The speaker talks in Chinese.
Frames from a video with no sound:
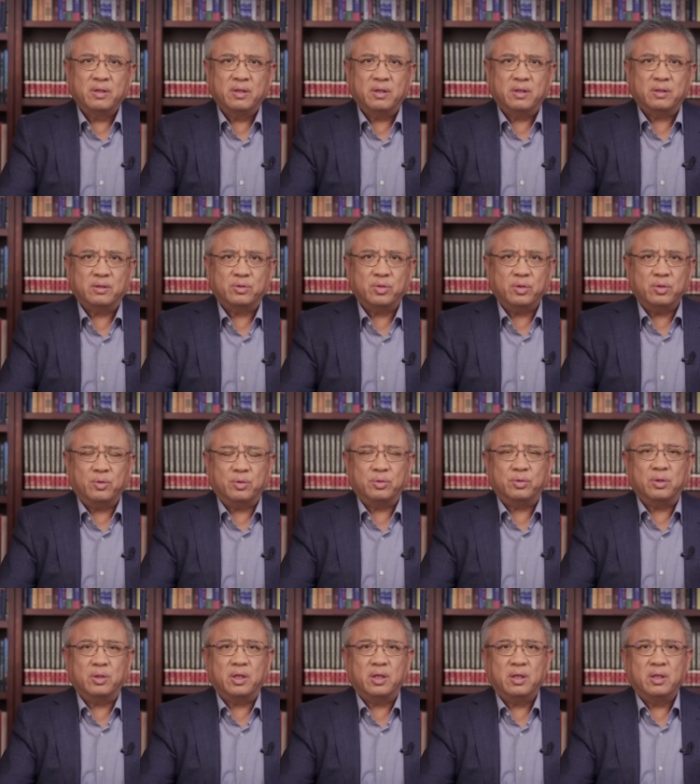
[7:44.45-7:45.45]
呃，所以我
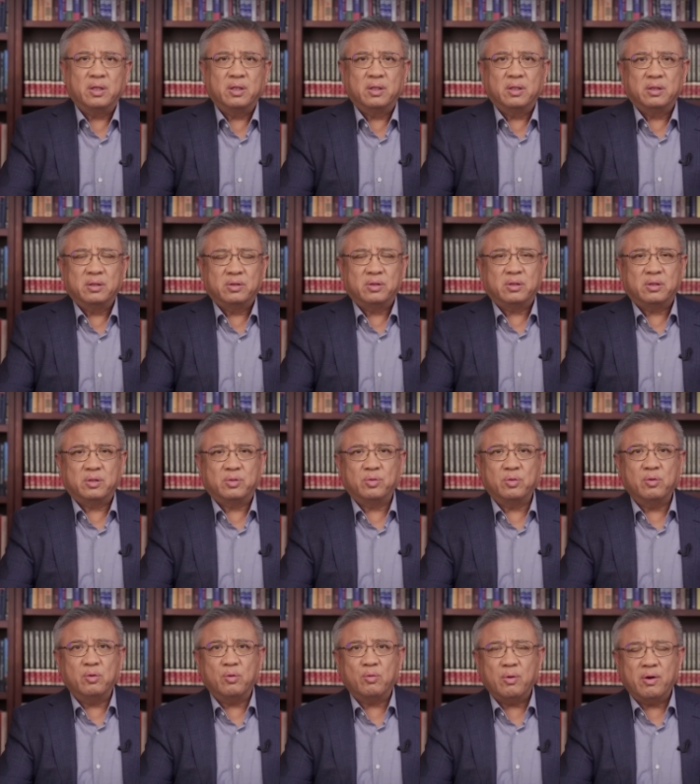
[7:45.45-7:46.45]
觉得，就是
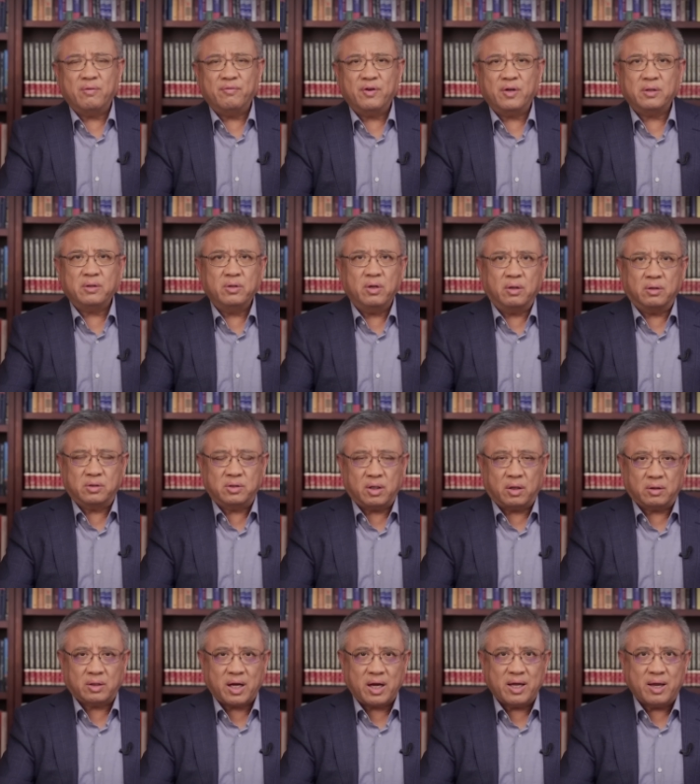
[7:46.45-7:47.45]
中共官方要
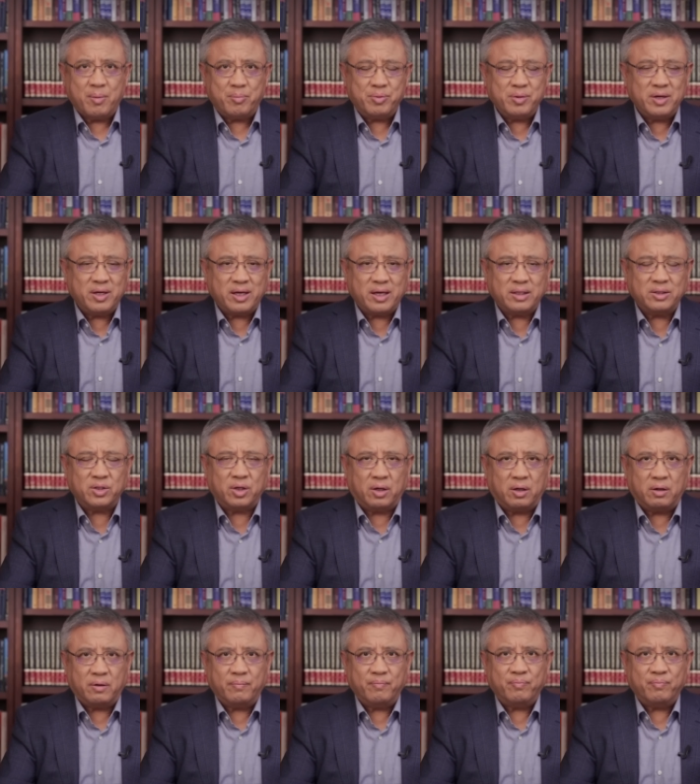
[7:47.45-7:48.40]
找他，也不应该找